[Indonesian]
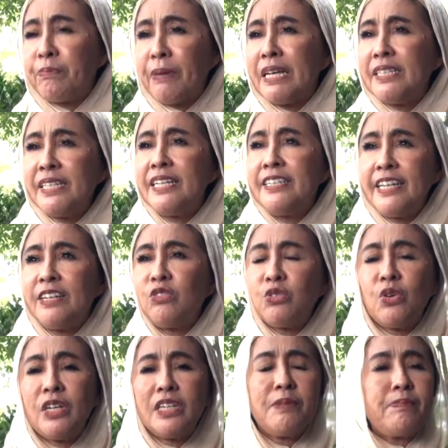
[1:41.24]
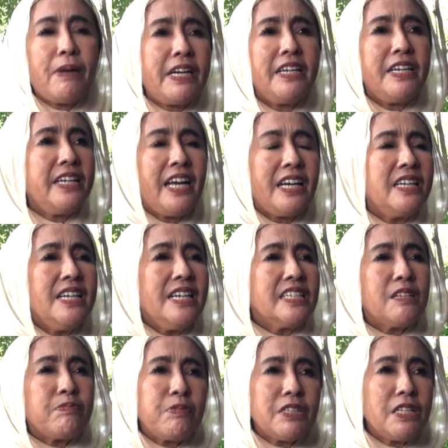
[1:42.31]
presiden untuk ke depan ini yang
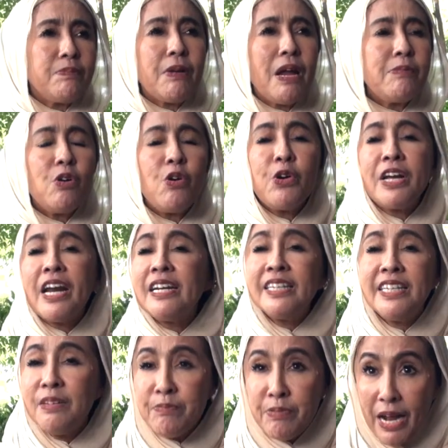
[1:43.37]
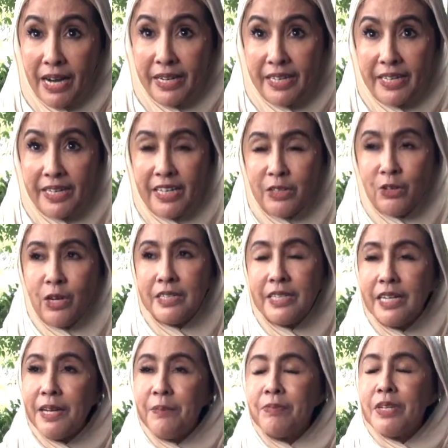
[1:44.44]
seperti Prabowo dan Gibran ini gitu kan
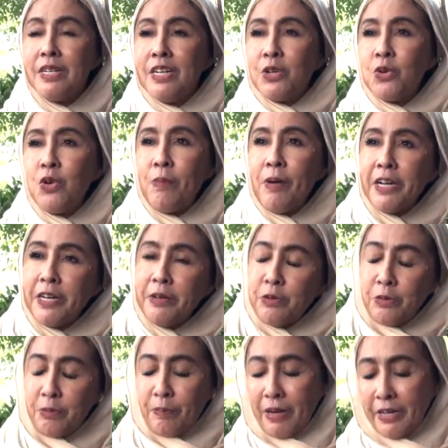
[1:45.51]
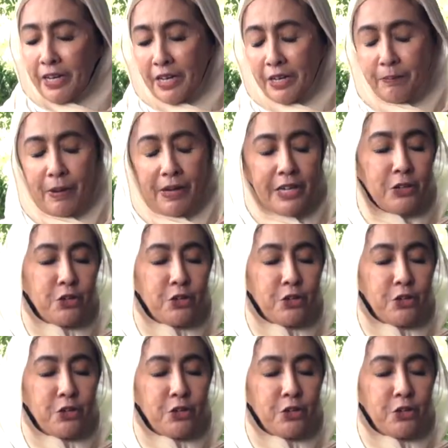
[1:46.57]
jadi gue pakai pakai pakai